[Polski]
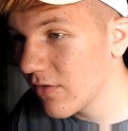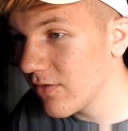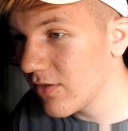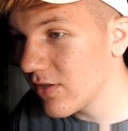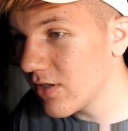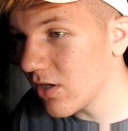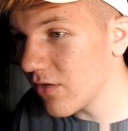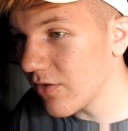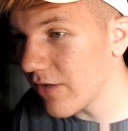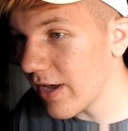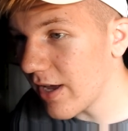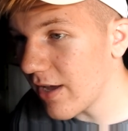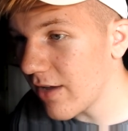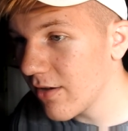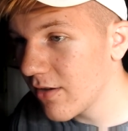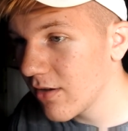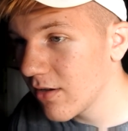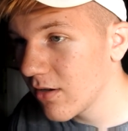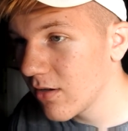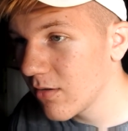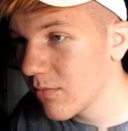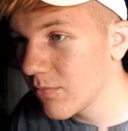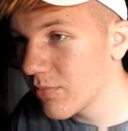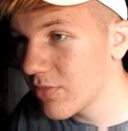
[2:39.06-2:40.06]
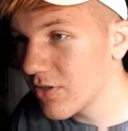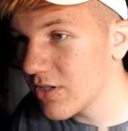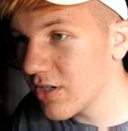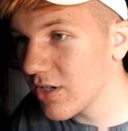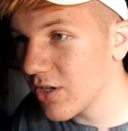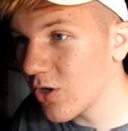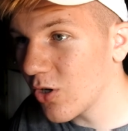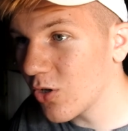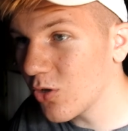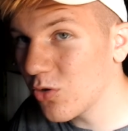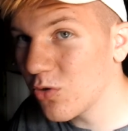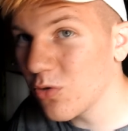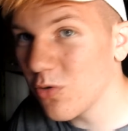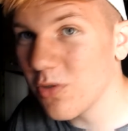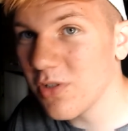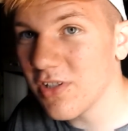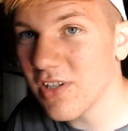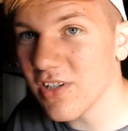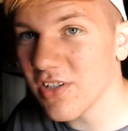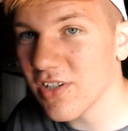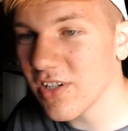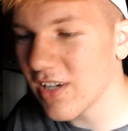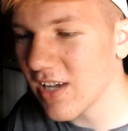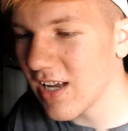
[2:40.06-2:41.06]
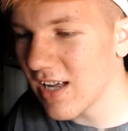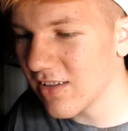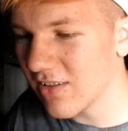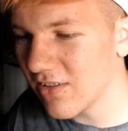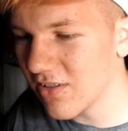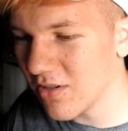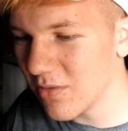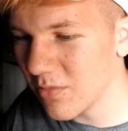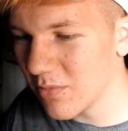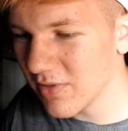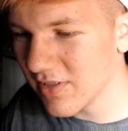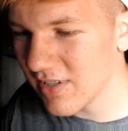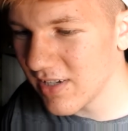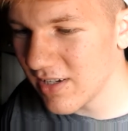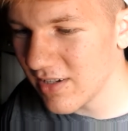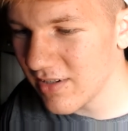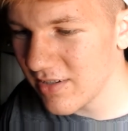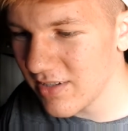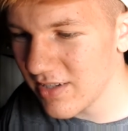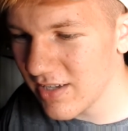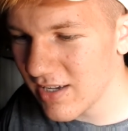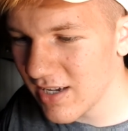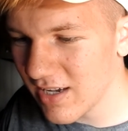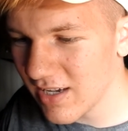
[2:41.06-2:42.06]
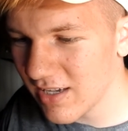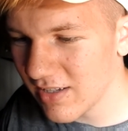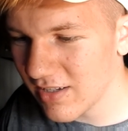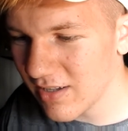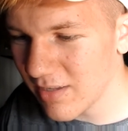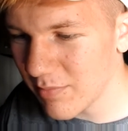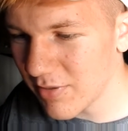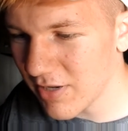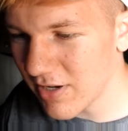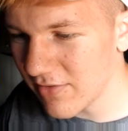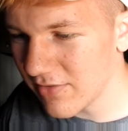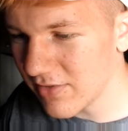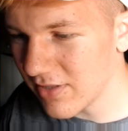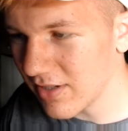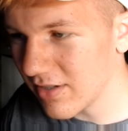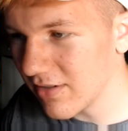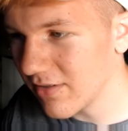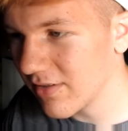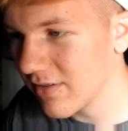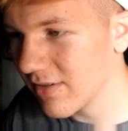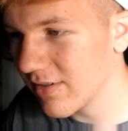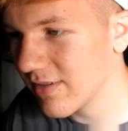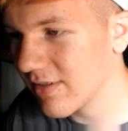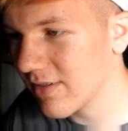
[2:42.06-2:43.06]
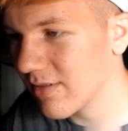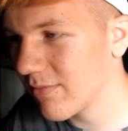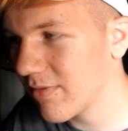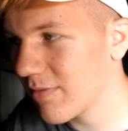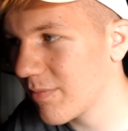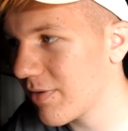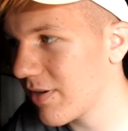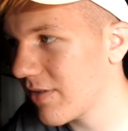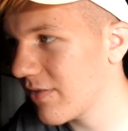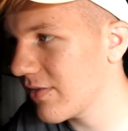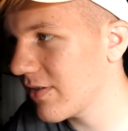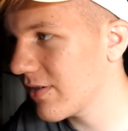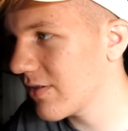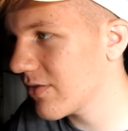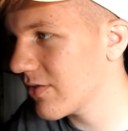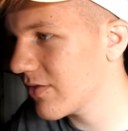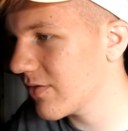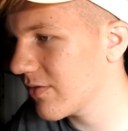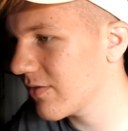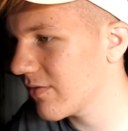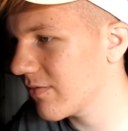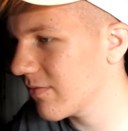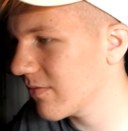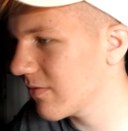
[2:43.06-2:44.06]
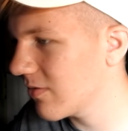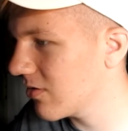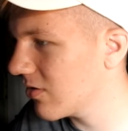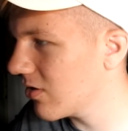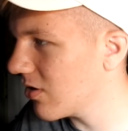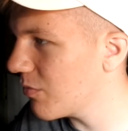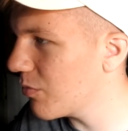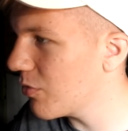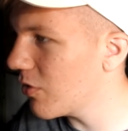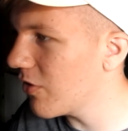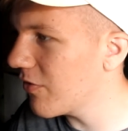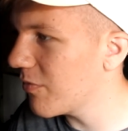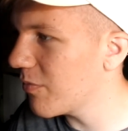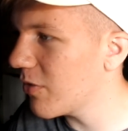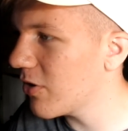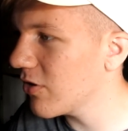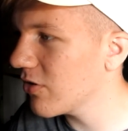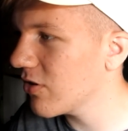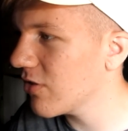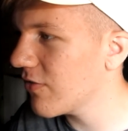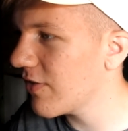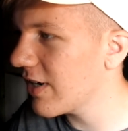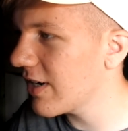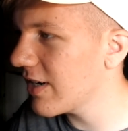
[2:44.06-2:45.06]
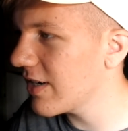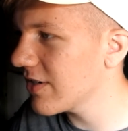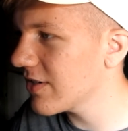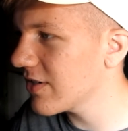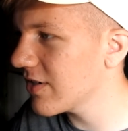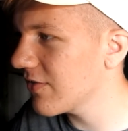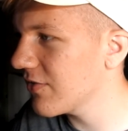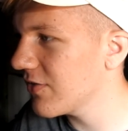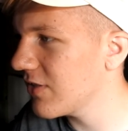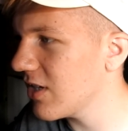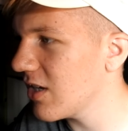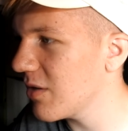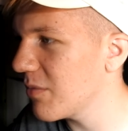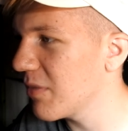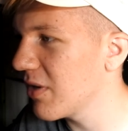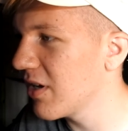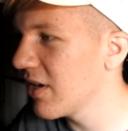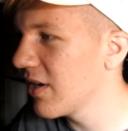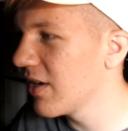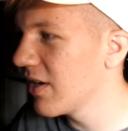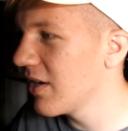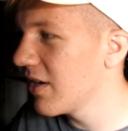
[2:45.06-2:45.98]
Widzowie, przygotujcie się na to, bo za... Je, naprawdę, jestem naprawdę... To było wmontowane jeszcze w tym.